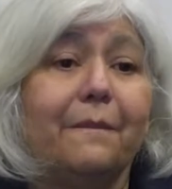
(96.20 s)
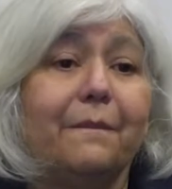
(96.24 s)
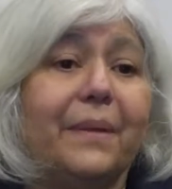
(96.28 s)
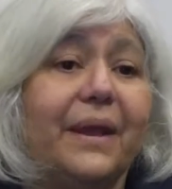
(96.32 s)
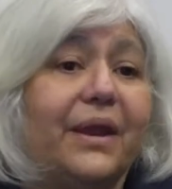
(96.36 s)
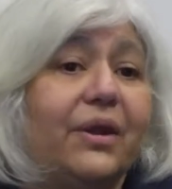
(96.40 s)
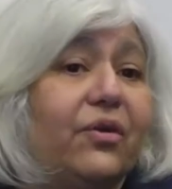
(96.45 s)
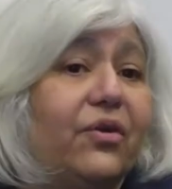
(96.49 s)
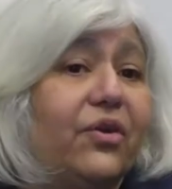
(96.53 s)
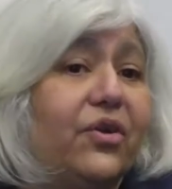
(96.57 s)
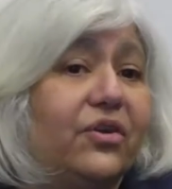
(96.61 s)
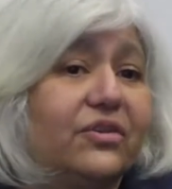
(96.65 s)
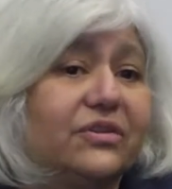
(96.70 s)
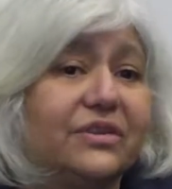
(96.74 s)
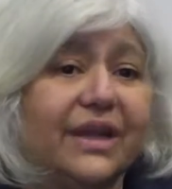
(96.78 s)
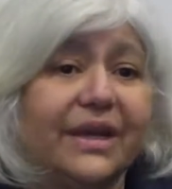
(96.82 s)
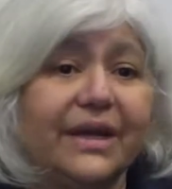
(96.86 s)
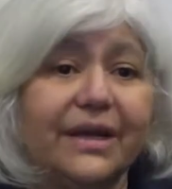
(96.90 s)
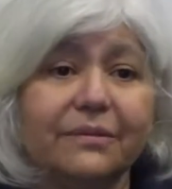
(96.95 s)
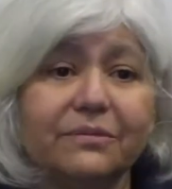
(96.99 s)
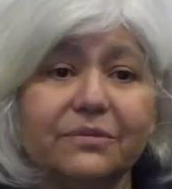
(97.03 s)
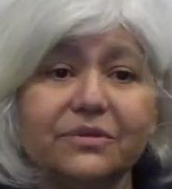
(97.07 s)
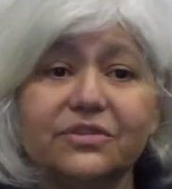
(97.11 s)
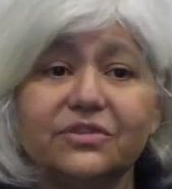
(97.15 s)
pero no
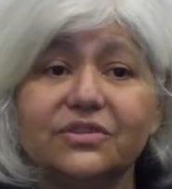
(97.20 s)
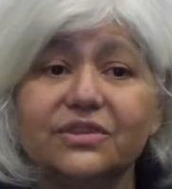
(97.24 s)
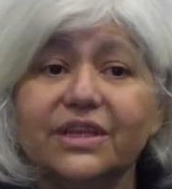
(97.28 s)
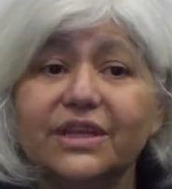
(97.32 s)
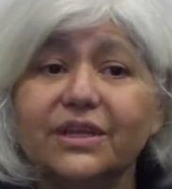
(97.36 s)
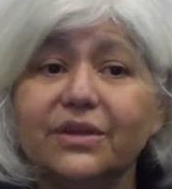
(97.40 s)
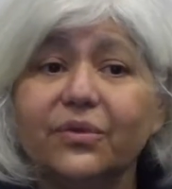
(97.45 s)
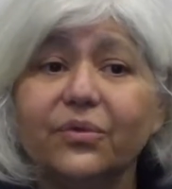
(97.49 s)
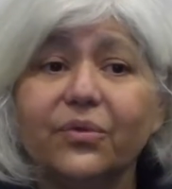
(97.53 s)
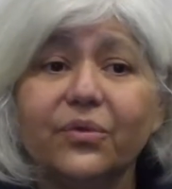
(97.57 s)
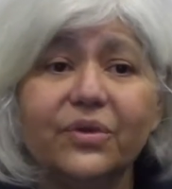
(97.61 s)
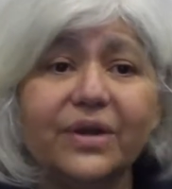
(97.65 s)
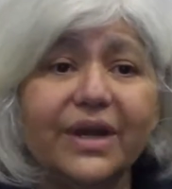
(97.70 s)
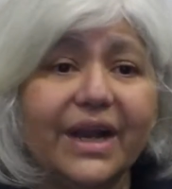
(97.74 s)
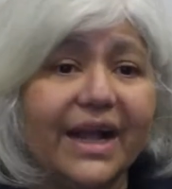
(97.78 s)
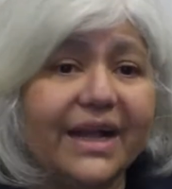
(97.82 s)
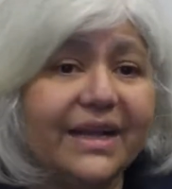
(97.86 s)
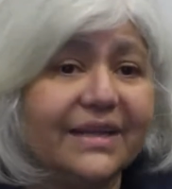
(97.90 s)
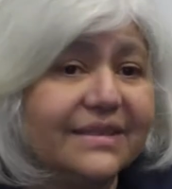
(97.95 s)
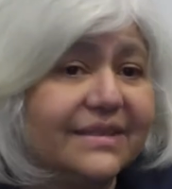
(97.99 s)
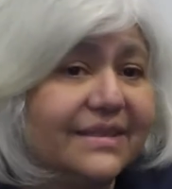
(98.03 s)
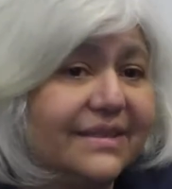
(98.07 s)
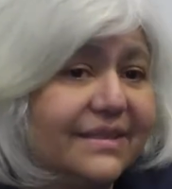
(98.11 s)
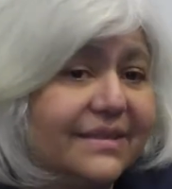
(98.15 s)
tenemos
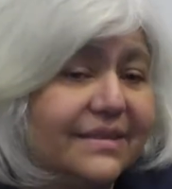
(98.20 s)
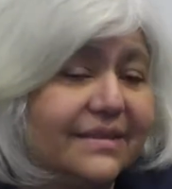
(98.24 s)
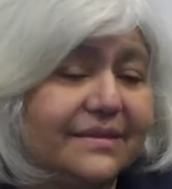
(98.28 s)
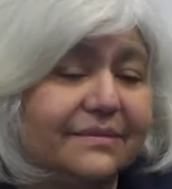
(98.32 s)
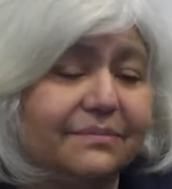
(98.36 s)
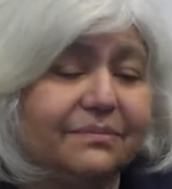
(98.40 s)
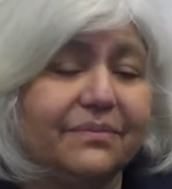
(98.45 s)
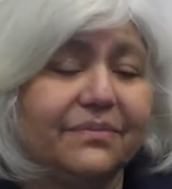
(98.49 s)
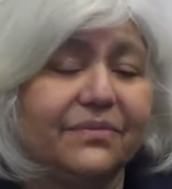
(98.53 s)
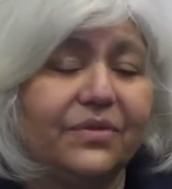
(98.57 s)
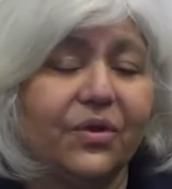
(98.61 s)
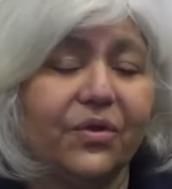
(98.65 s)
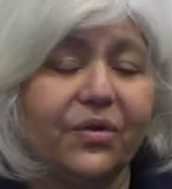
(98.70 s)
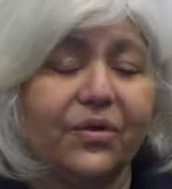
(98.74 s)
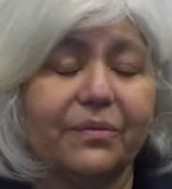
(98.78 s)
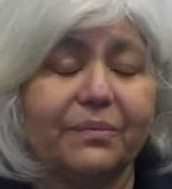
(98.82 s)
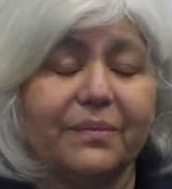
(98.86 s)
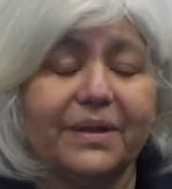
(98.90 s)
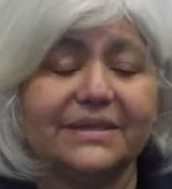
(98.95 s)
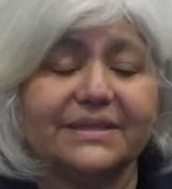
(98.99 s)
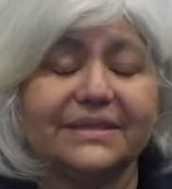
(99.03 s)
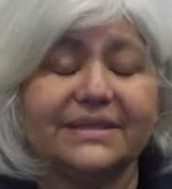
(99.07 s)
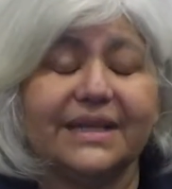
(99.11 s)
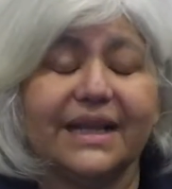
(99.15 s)
ningunas
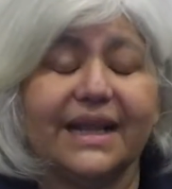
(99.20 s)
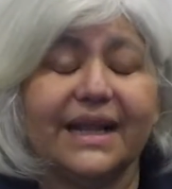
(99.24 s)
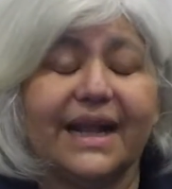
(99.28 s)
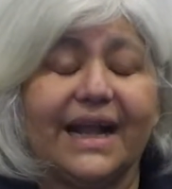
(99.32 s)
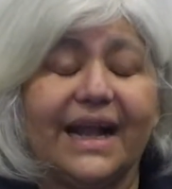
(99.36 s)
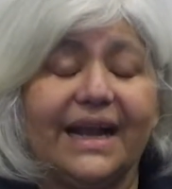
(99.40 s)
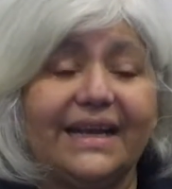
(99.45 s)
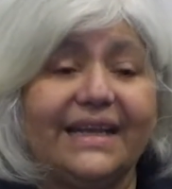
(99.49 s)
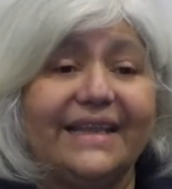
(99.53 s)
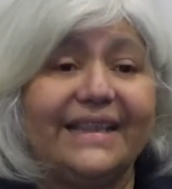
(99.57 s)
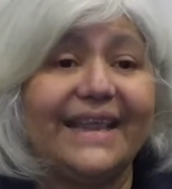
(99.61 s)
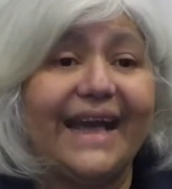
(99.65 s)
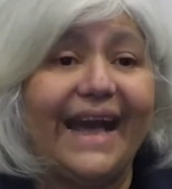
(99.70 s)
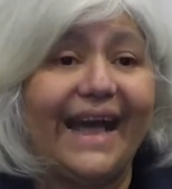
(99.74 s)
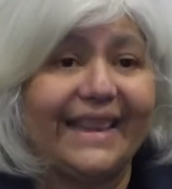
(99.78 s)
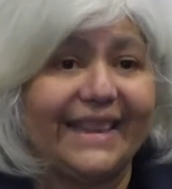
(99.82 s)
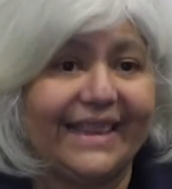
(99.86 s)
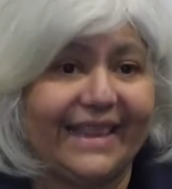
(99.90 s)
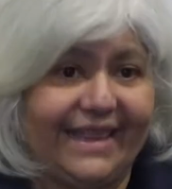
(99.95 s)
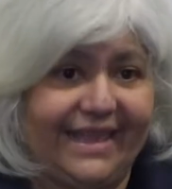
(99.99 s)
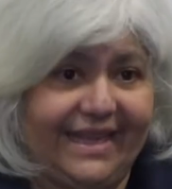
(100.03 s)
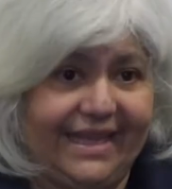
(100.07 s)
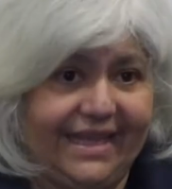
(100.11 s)
normas de calidad.